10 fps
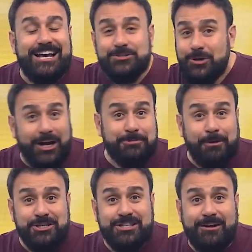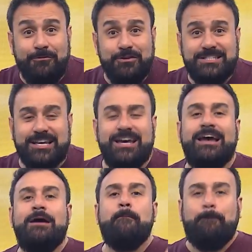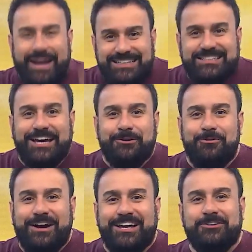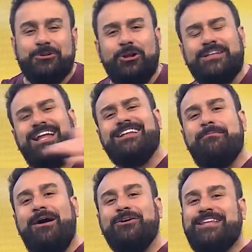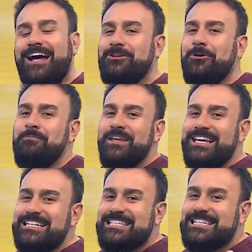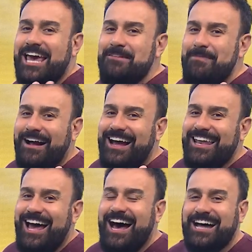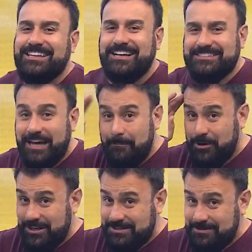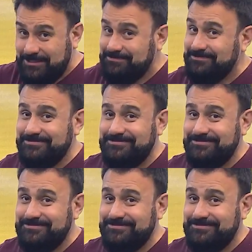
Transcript: A sorte pode estar com você. Pra sair com o carrinho lotado, abarrotado e sem pagar nada. Até a próxima.